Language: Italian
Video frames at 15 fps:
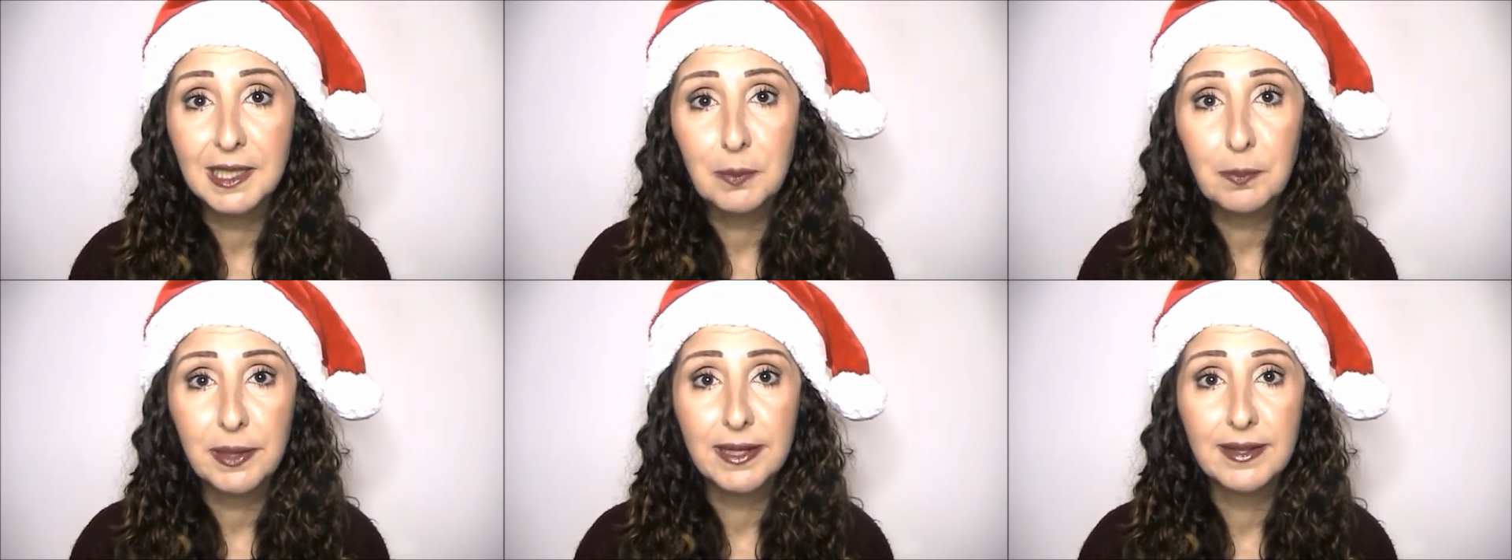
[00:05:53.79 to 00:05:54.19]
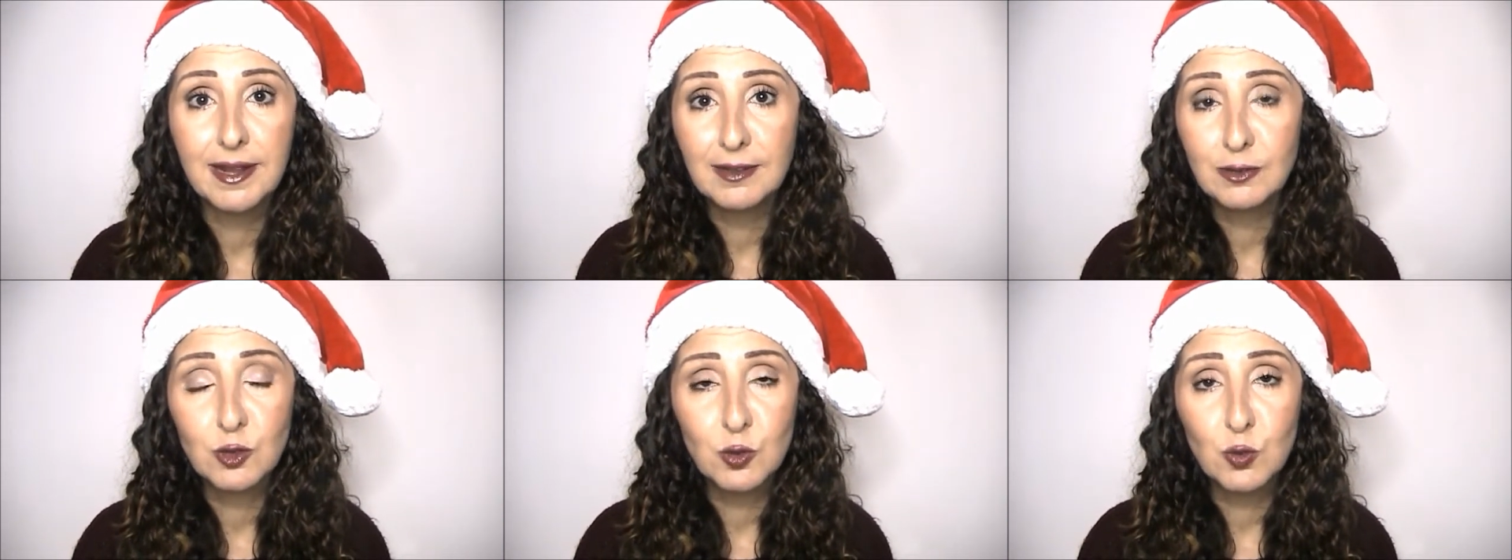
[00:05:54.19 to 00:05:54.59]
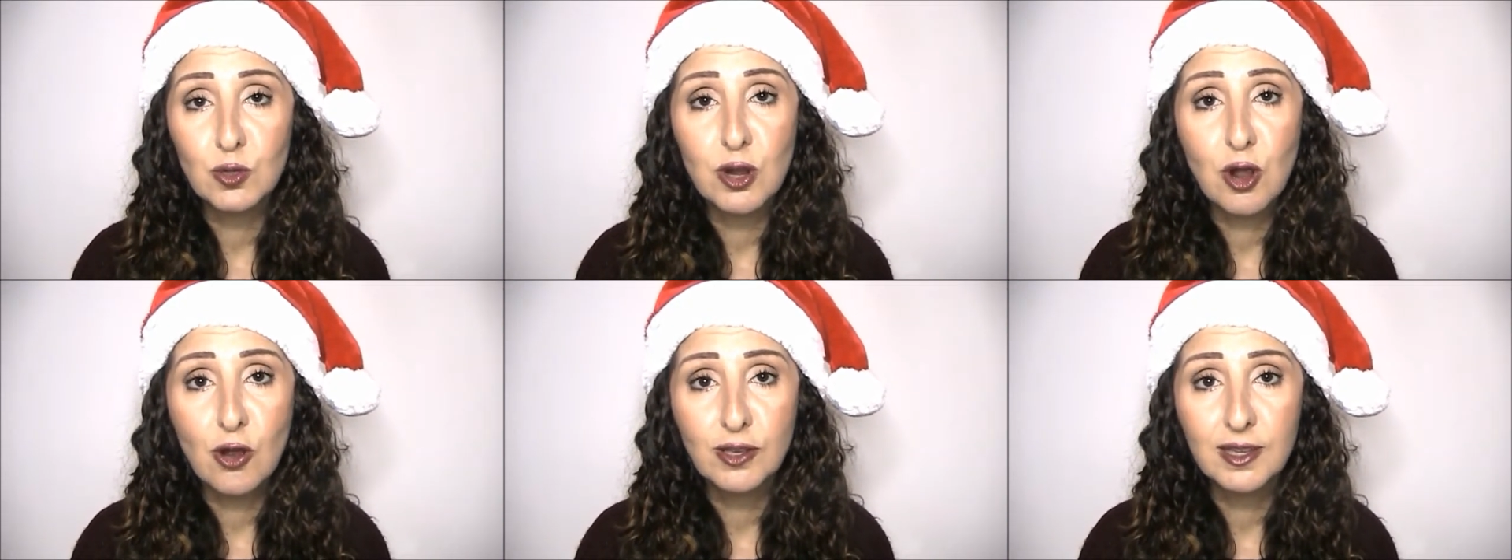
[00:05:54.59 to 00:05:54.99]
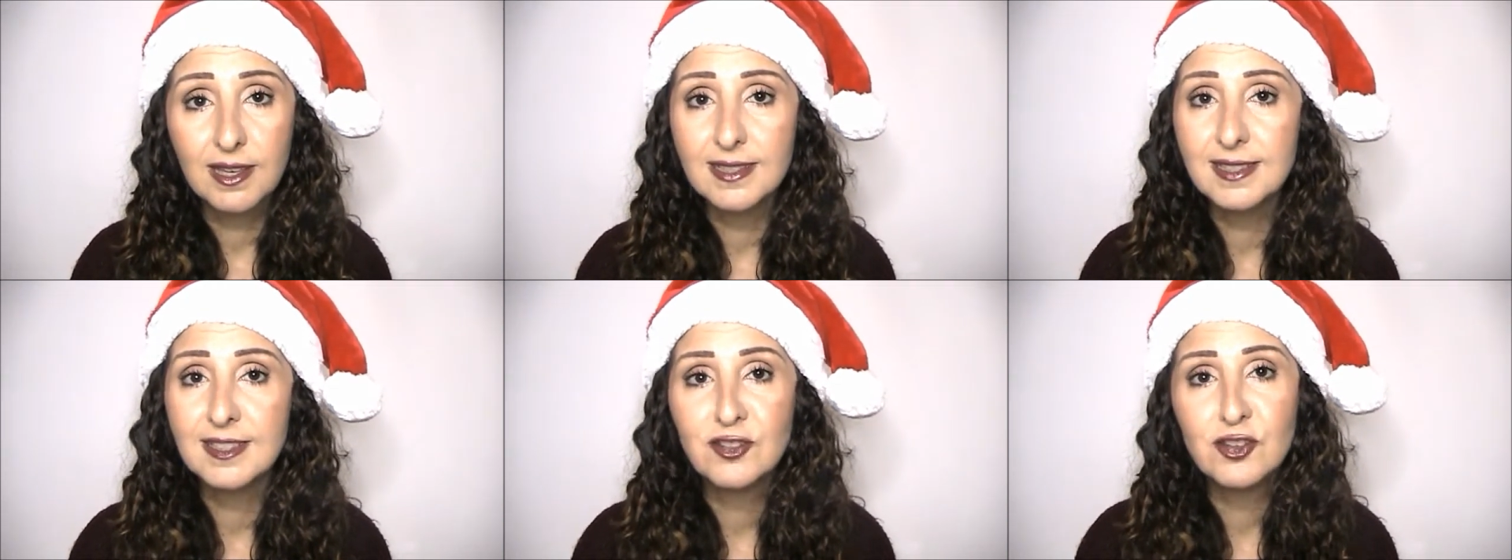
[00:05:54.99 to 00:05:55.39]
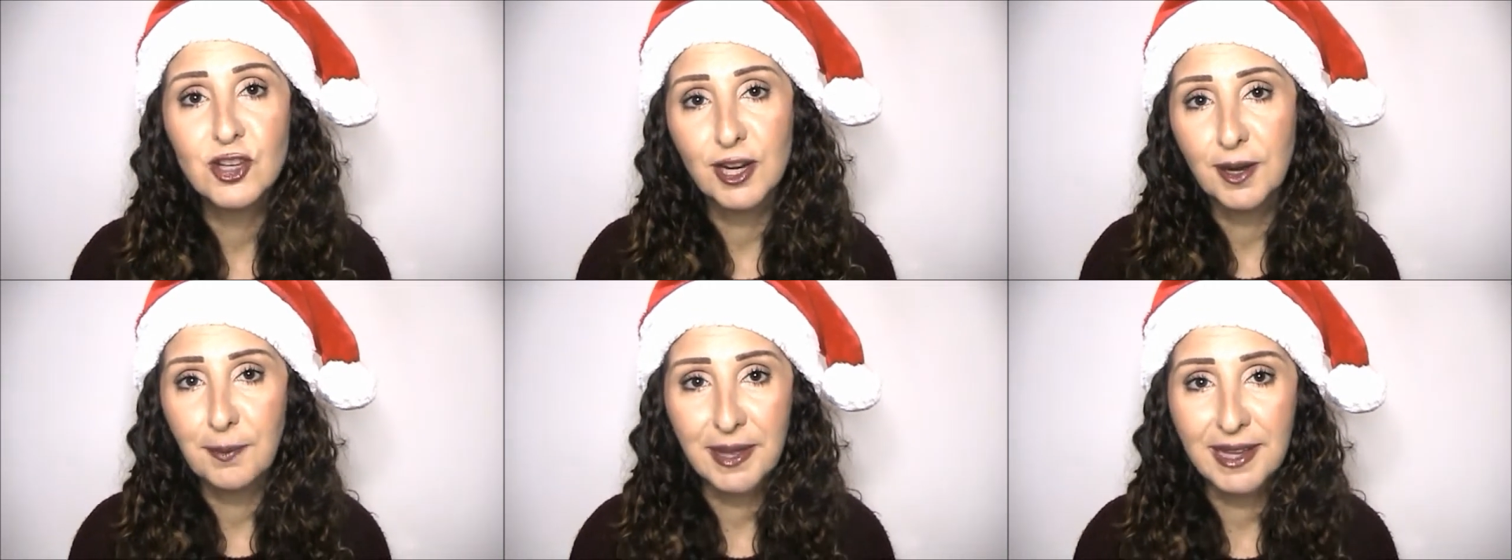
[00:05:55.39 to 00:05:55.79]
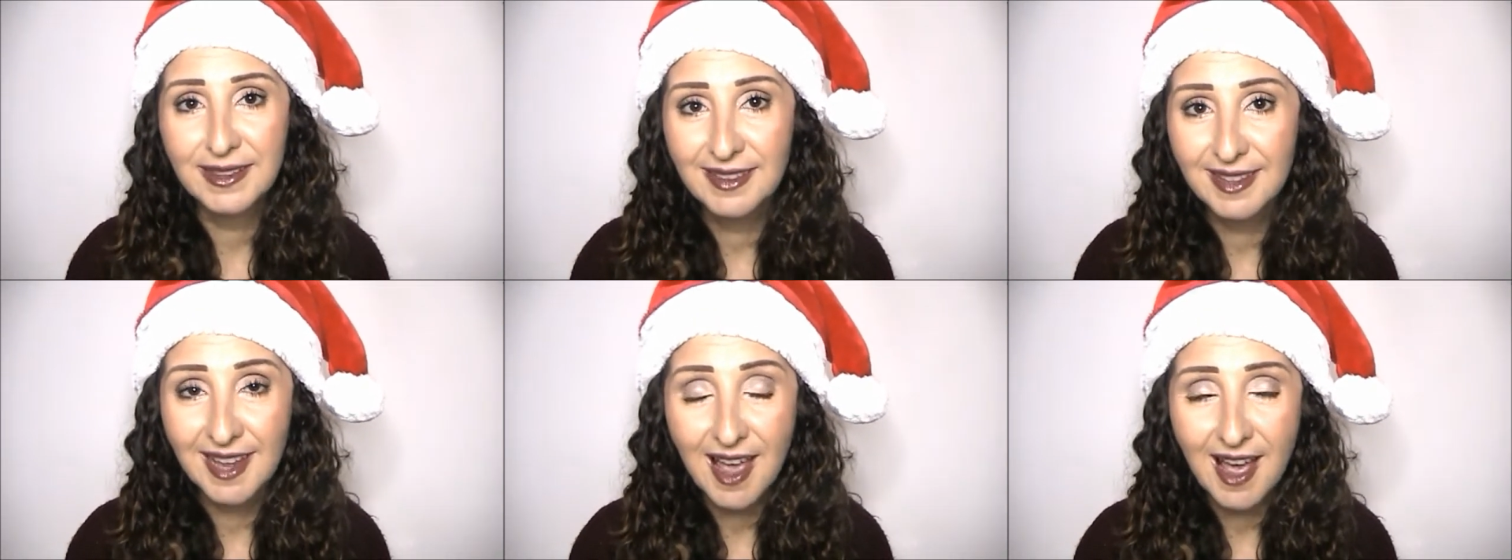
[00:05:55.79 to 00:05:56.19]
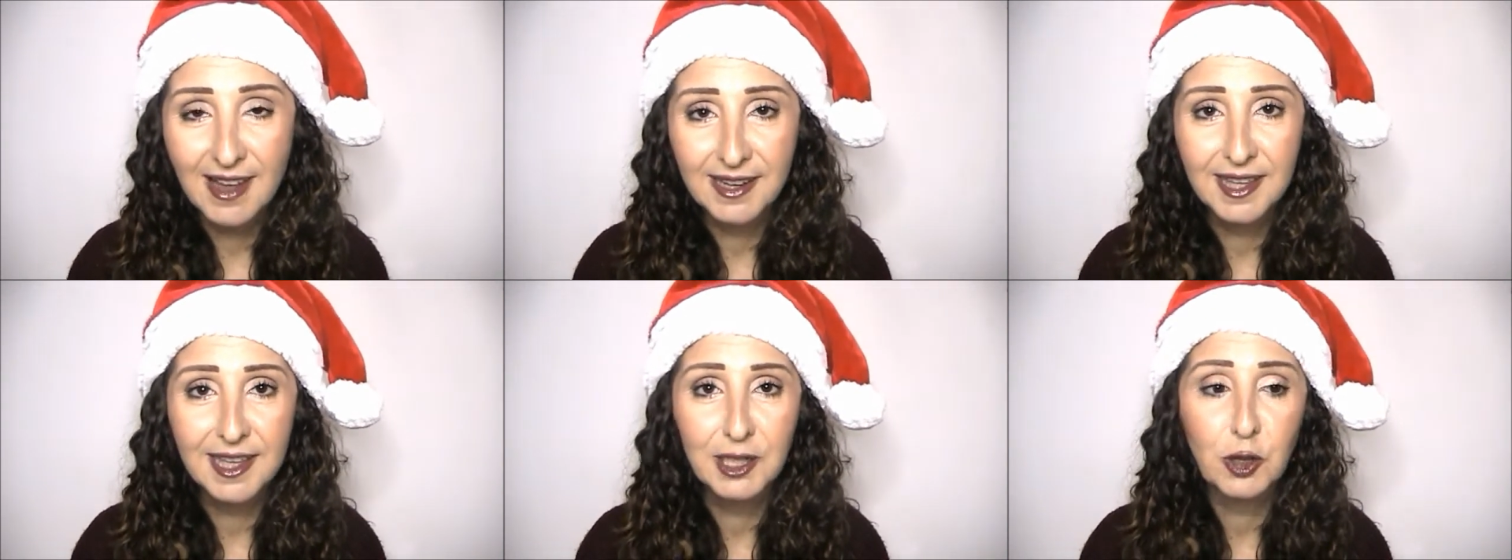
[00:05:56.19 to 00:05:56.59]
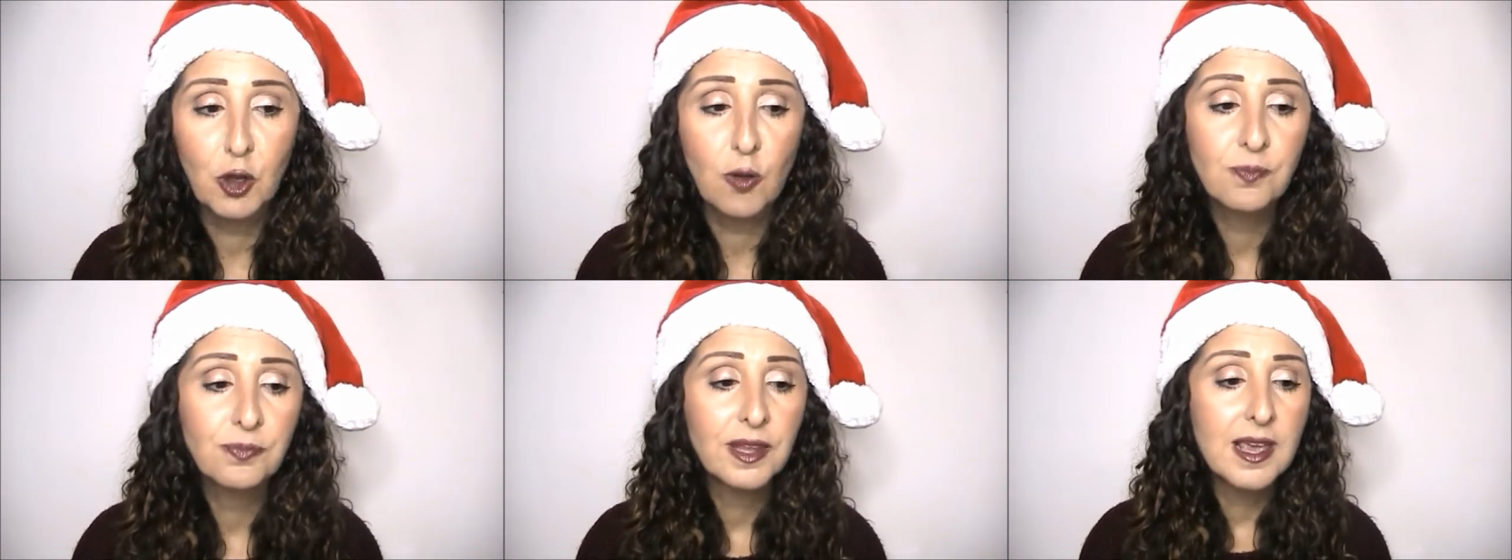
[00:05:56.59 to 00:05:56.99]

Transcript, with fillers: di pennello sugli occhi e sinceramente anche no.